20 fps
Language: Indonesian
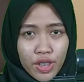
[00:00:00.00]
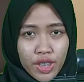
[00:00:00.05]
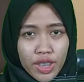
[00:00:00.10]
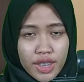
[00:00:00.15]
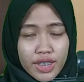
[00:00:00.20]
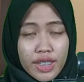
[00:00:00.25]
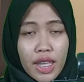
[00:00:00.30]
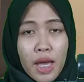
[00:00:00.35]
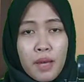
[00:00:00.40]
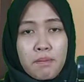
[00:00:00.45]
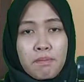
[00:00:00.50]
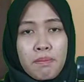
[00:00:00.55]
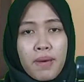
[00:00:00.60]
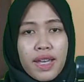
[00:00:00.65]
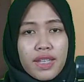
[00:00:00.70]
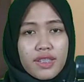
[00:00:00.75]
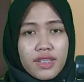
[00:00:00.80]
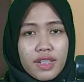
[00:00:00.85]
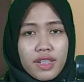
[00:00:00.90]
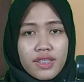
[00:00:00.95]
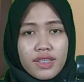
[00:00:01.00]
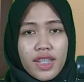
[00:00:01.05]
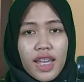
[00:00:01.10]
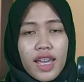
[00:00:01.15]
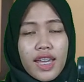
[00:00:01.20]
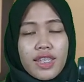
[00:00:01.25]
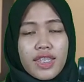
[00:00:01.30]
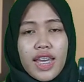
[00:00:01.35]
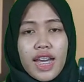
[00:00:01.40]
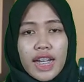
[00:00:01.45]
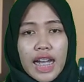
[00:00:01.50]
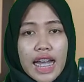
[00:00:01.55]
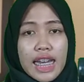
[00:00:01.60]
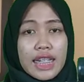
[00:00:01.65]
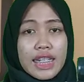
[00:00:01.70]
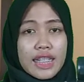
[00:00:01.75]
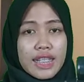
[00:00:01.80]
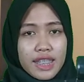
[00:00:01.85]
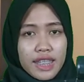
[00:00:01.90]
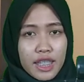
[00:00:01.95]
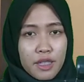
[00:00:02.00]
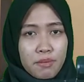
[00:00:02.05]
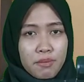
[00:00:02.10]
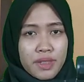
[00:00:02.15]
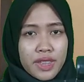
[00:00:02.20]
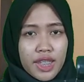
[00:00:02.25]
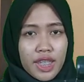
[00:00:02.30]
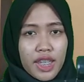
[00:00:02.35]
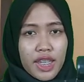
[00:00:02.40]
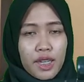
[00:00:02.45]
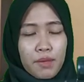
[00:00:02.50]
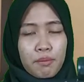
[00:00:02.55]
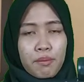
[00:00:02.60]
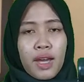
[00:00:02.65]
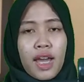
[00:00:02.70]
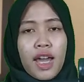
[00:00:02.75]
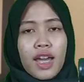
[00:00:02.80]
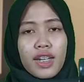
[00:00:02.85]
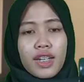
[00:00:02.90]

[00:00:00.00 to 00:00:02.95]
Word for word: ini sampai selesai, jangan di skip-skip.